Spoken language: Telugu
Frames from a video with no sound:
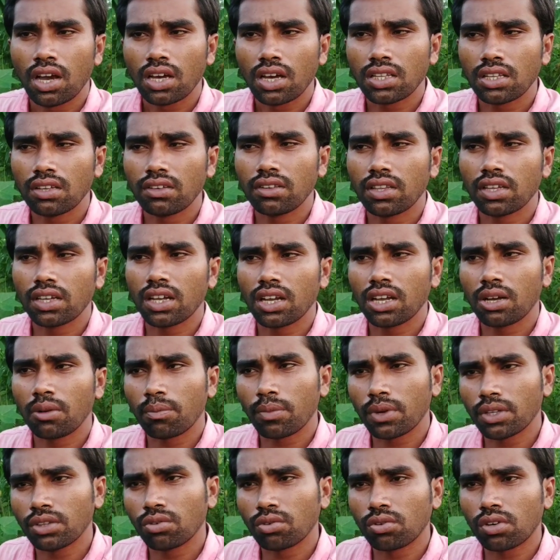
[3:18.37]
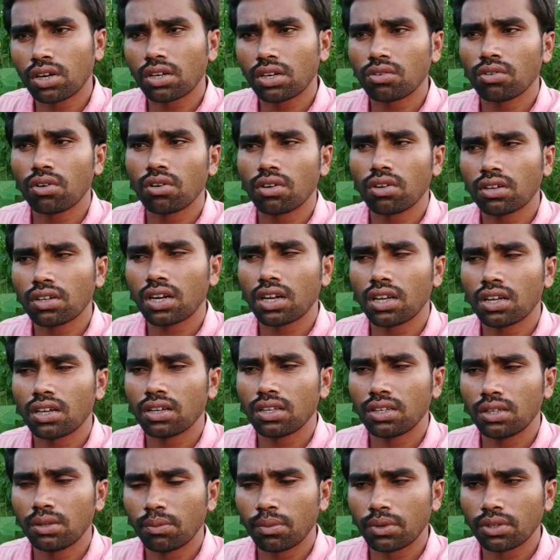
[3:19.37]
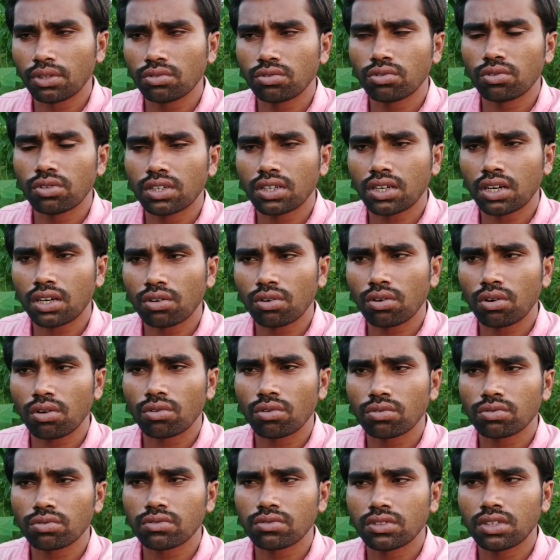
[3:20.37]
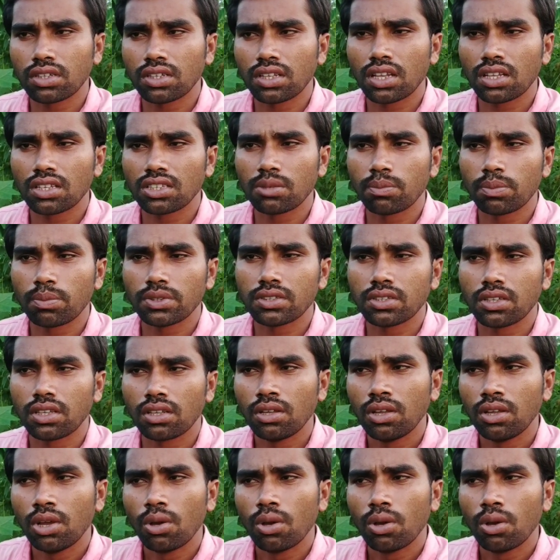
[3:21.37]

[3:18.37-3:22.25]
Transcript: అదేవిధంగా మందు కంట్రోల్లోకి రా ఈ మందుతోటి కంట్రోల్లోకి వస్తుంది కదా అని చెప్పేసి